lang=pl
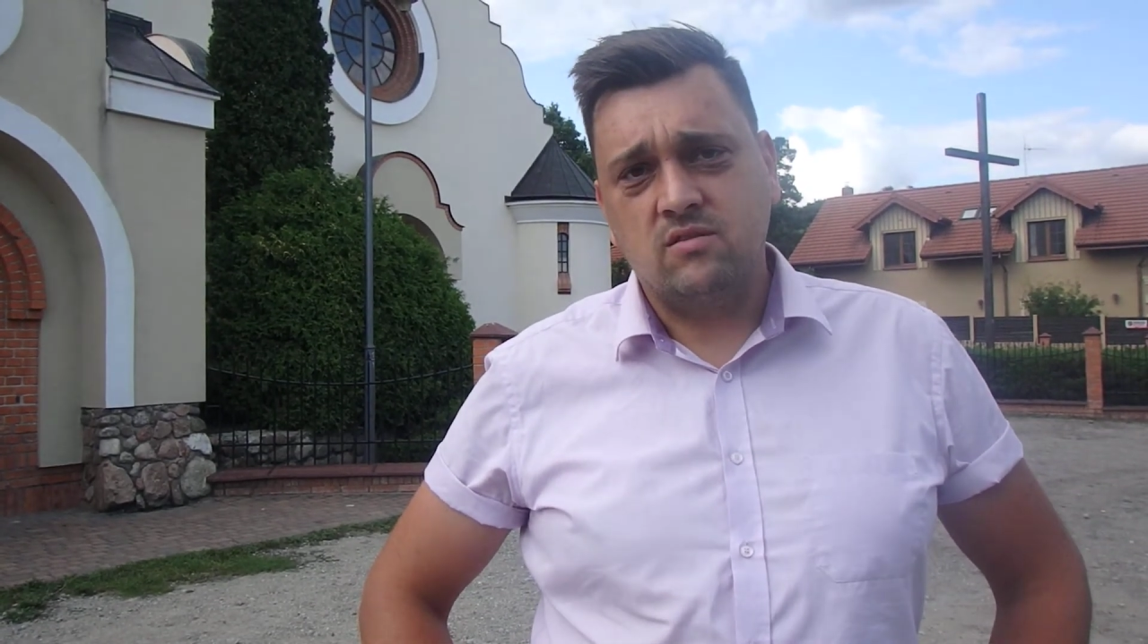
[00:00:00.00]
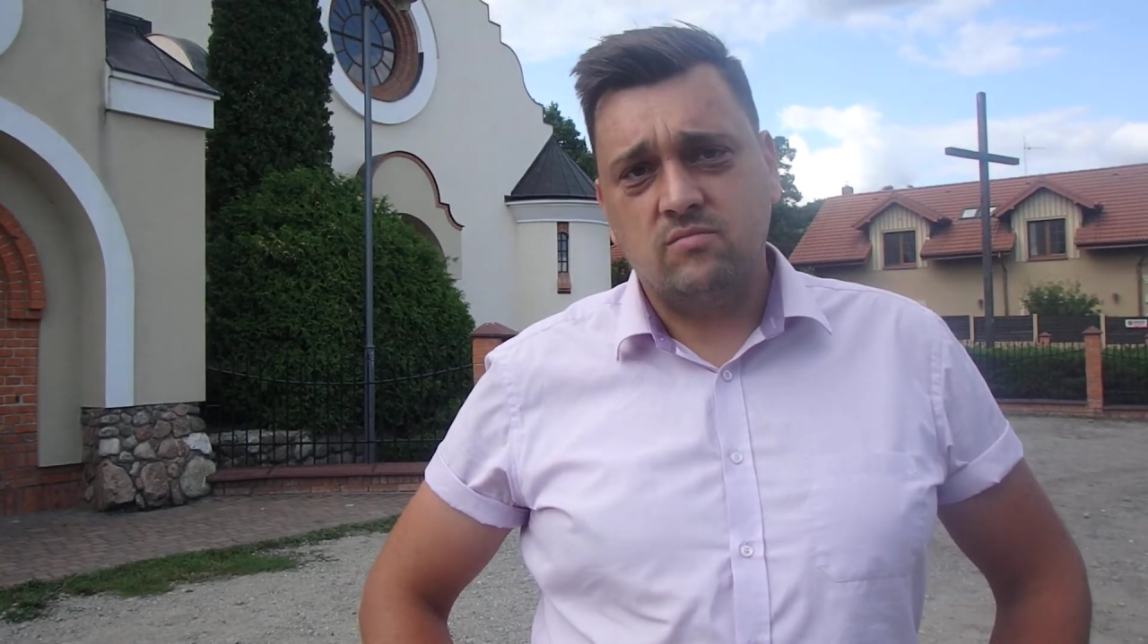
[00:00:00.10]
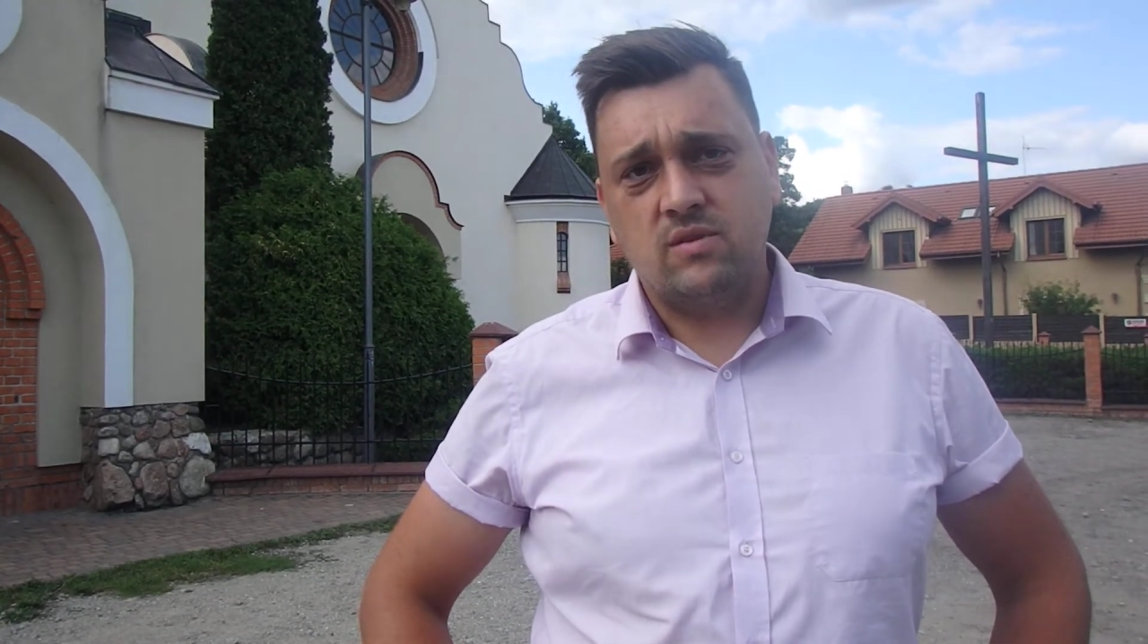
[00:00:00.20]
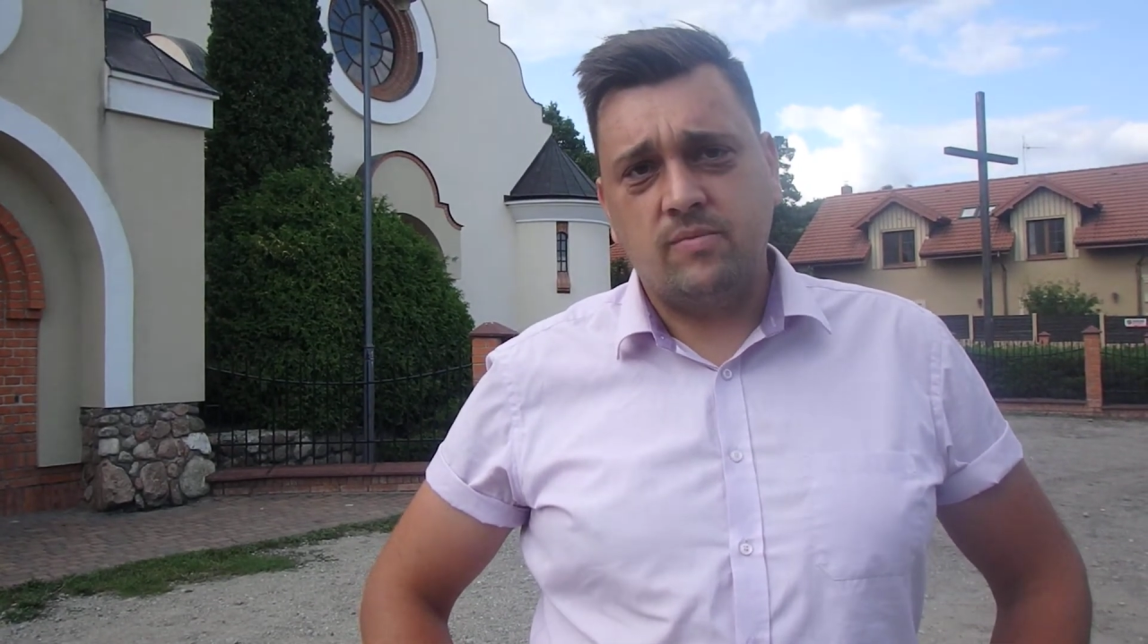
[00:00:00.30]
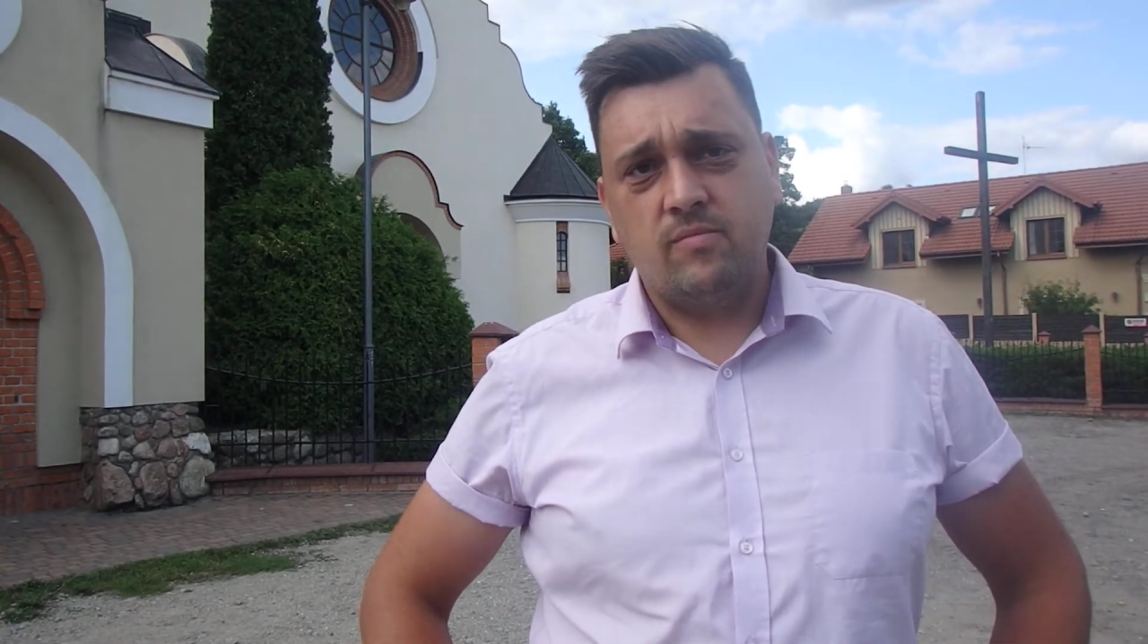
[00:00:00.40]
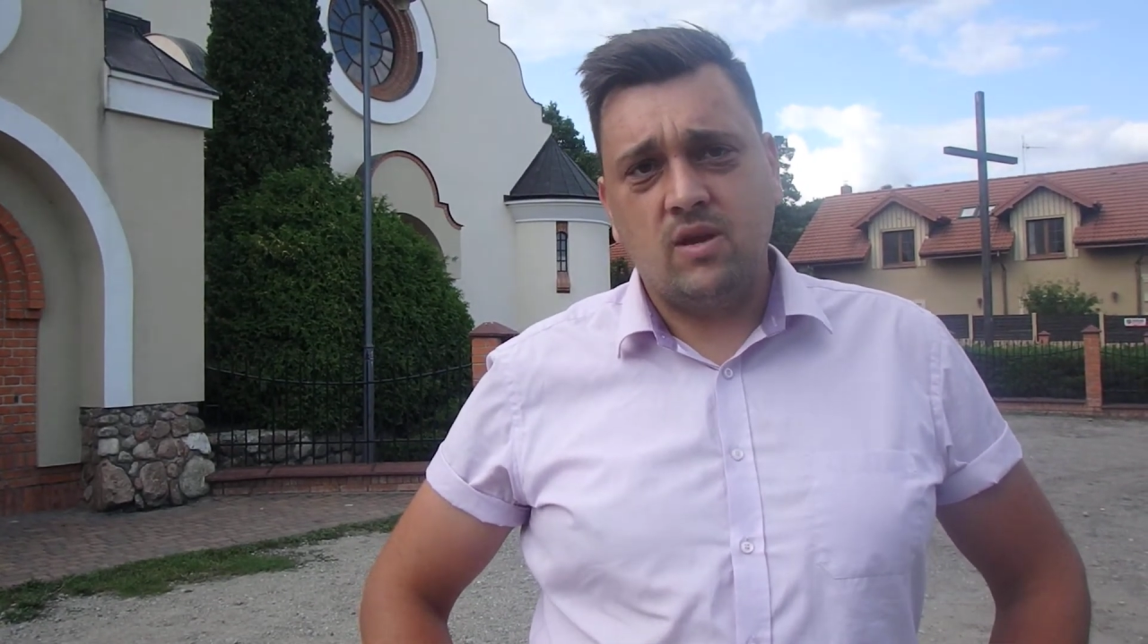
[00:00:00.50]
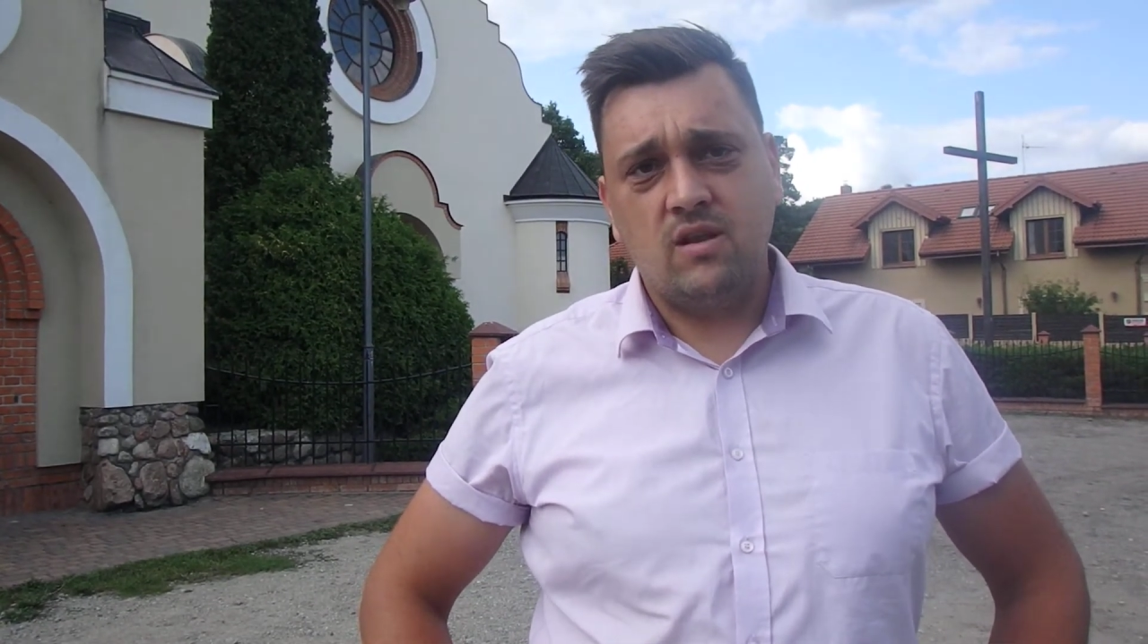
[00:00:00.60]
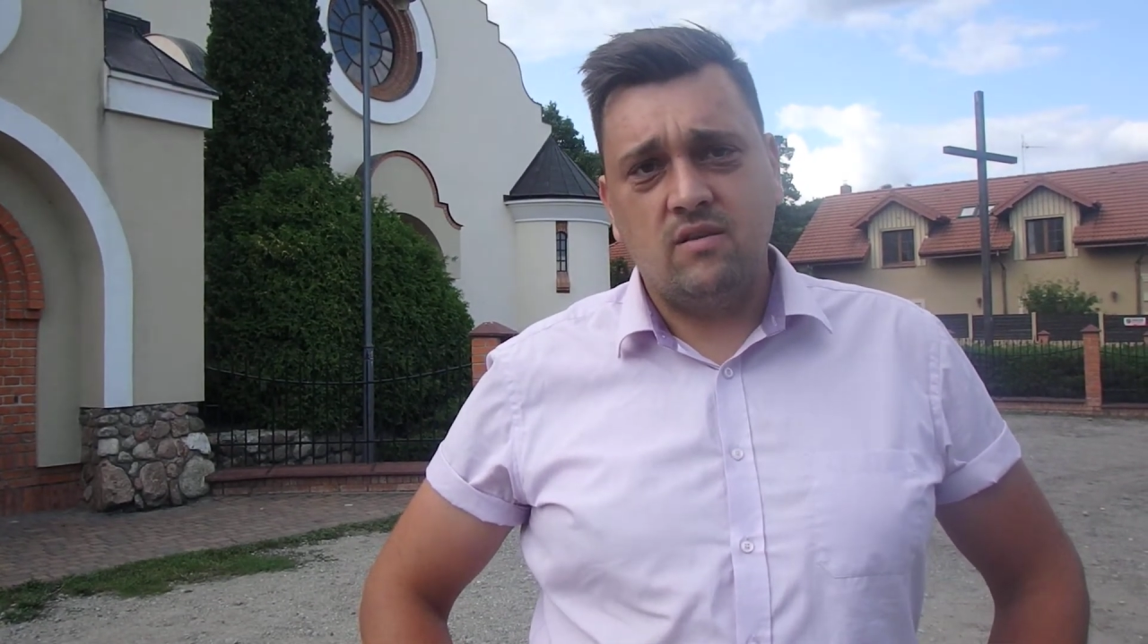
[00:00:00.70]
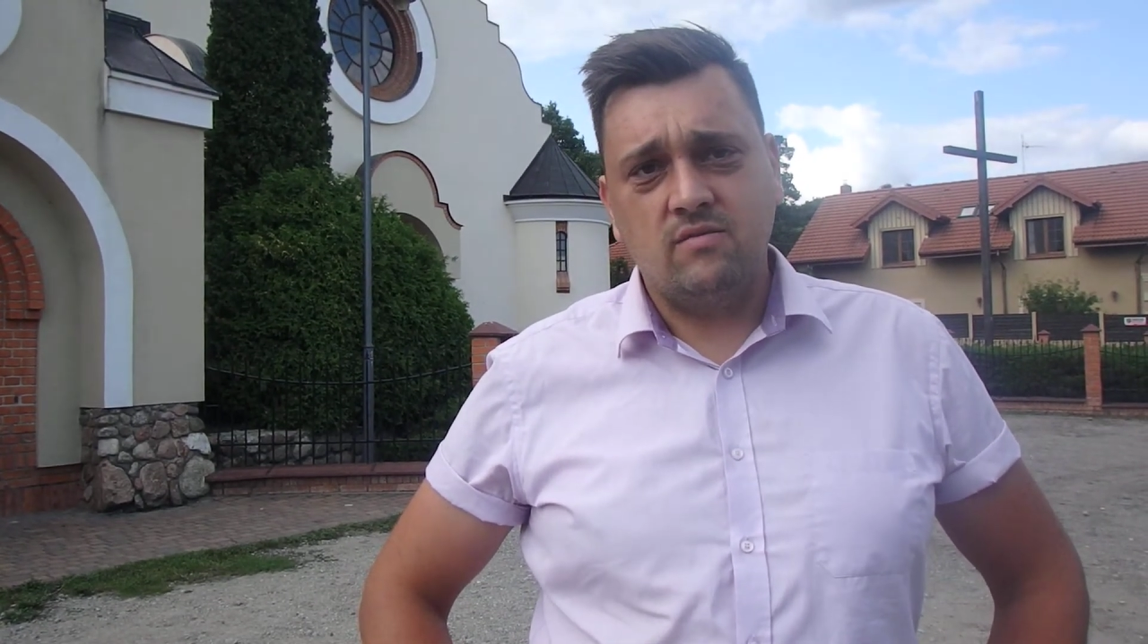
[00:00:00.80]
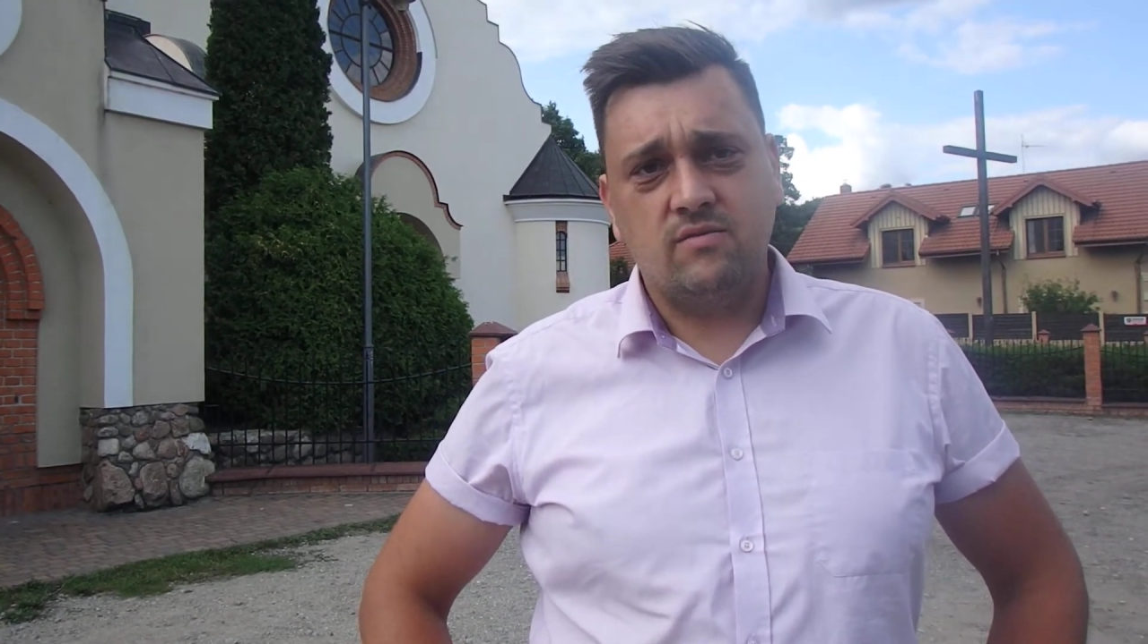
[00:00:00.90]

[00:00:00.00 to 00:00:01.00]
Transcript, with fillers: są zapomniane